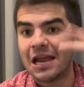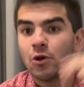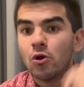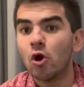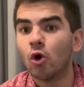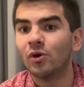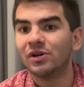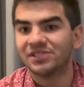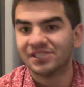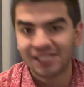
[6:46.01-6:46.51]
y
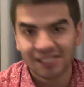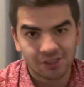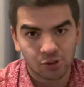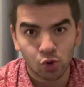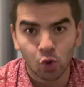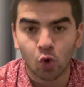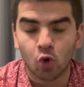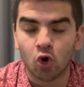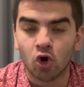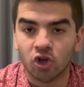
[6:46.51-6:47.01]
luego estás
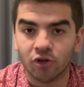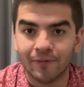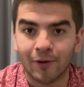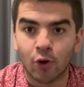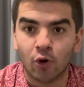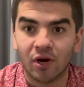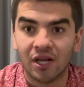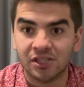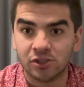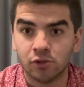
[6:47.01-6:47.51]
tú con los
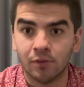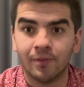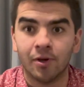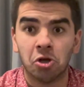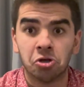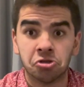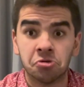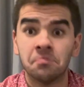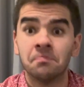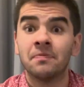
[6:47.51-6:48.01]
mejores
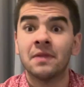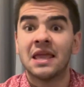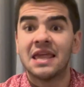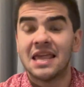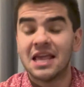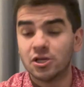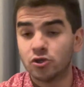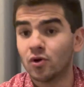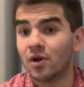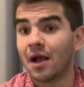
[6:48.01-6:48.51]
números. Y
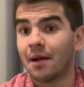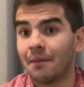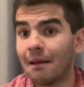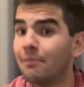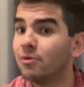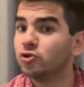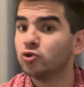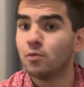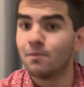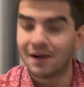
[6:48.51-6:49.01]
eso que
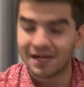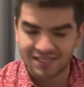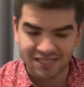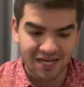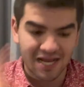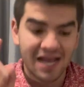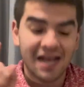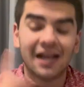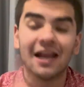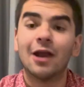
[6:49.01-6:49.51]
hablamos de un Barça
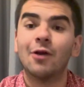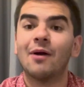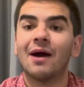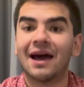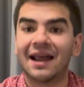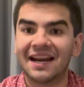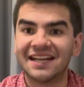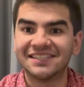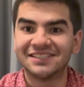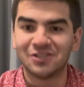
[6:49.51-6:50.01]
que lo
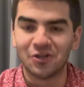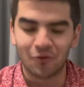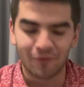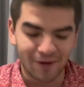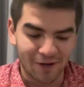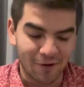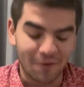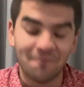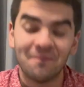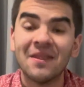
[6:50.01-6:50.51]
agarraste
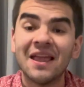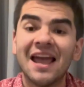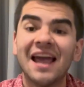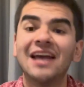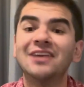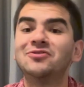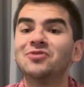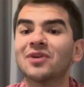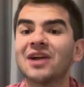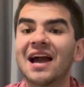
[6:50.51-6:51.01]
noveno.
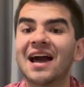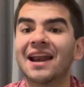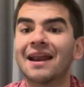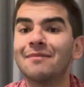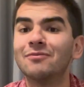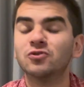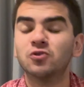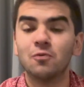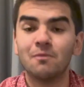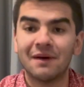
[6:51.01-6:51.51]
Eso que
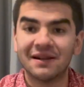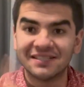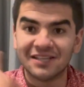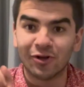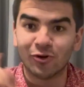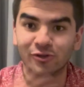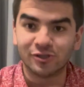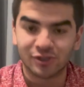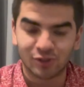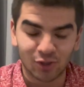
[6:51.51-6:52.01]
agarramos un Barça en
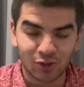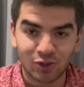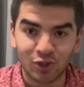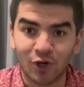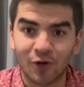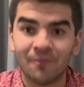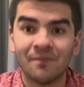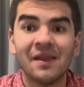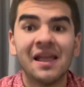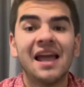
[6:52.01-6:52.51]

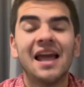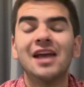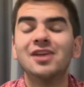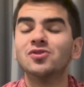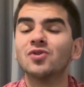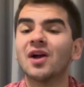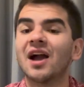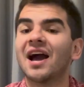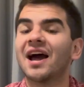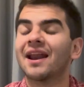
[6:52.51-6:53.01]
construcción.
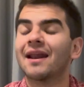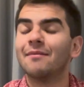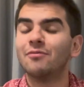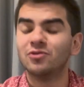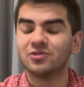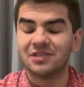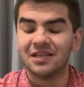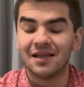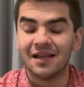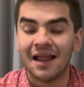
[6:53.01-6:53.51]
Eso que
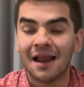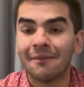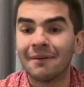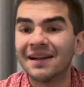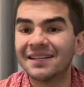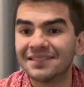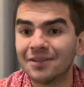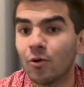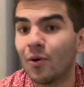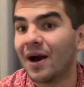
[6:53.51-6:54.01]
agarramos al
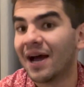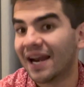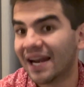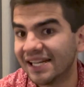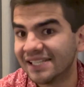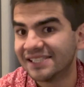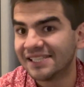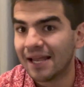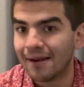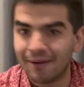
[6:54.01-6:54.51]
Barça o
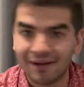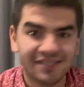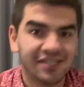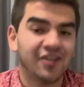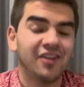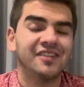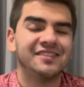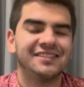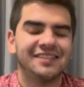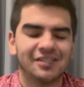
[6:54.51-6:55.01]
agarraste al Barça en
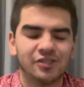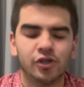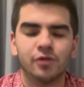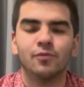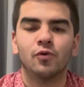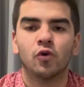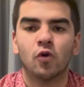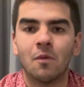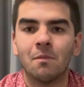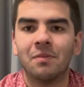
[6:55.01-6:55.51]
una situación
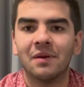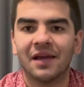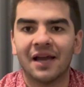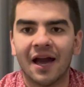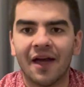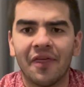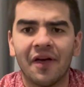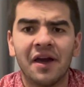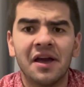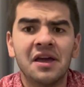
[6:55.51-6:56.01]
muy
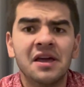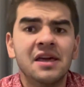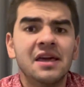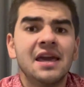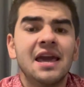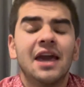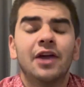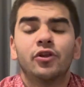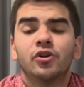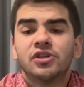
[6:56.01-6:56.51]
complicada.
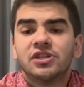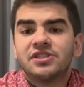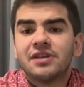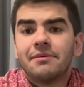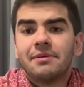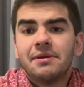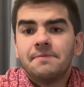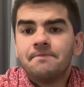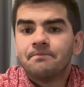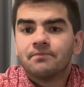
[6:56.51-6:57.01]
Entonces,
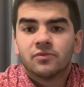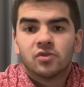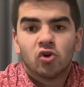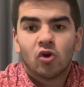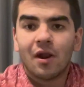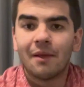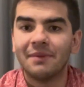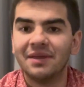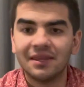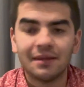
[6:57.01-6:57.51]
Xavi,
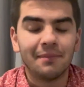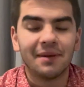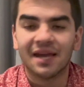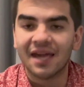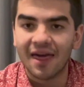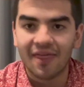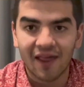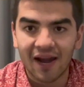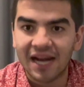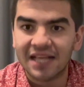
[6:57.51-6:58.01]
solamente me
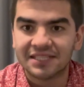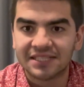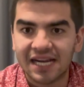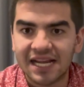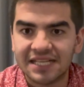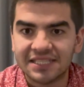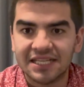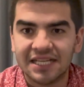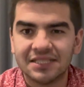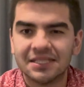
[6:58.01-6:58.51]
queda dar las
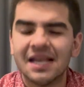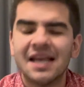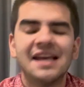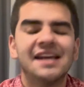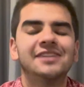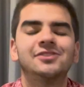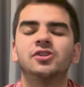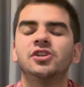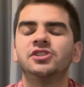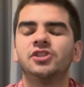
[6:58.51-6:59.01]
gracias.
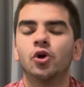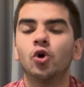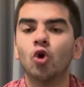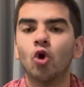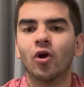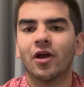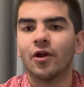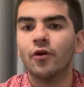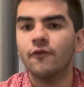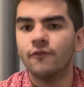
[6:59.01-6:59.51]
Estoy seguro
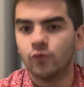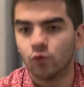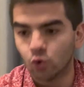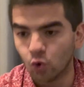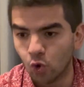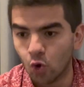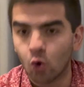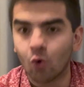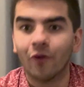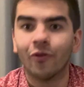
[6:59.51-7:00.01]
que en un
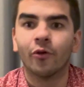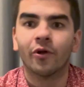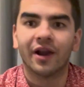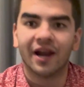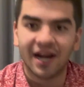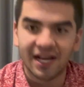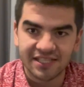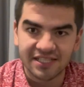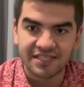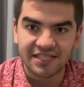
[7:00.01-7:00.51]
futuro, cuando
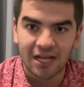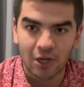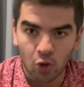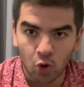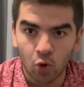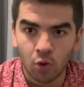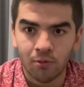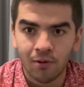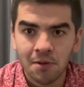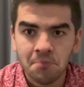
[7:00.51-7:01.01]
regreses al
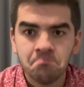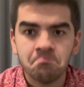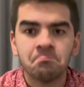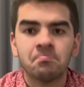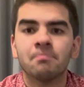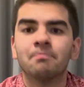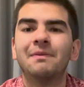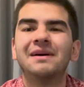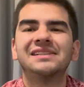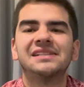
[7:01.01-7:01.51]
club,
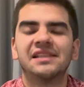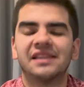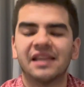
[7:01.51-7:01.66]
vas a